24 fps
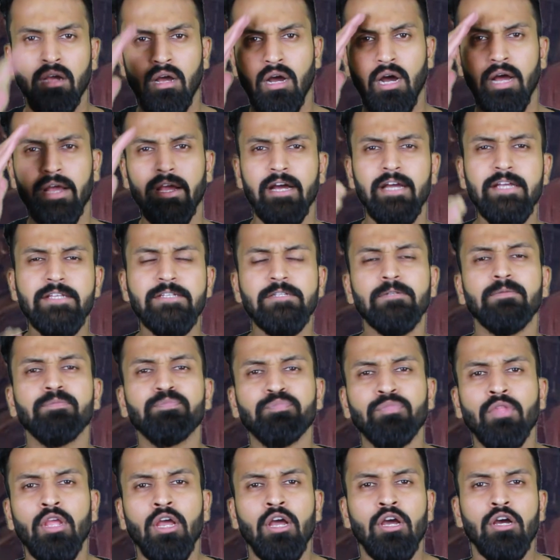हाय गाइस
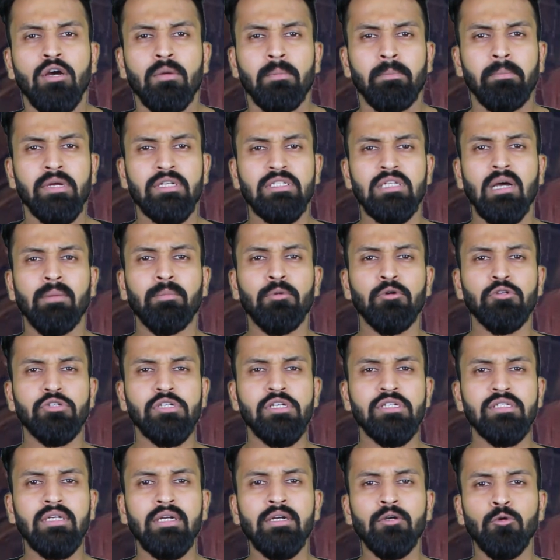मिर्ज़ापुर
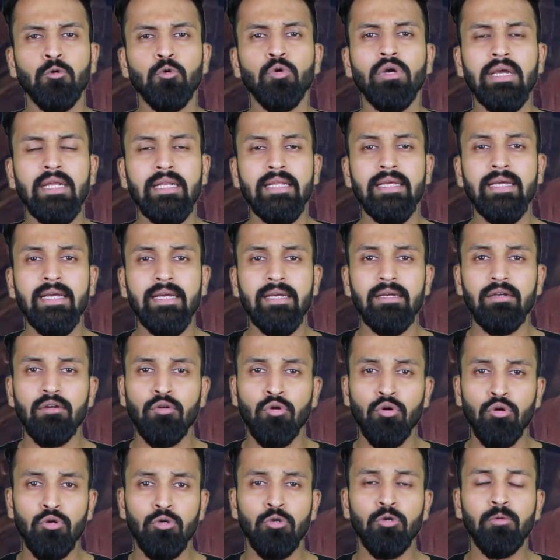सीज़न टू के लिए
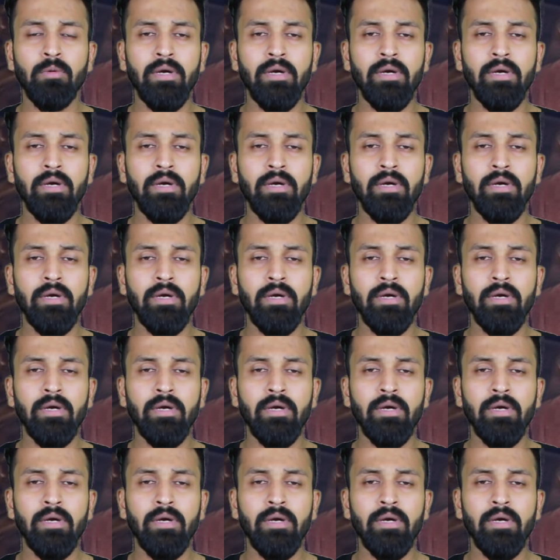गुड्डू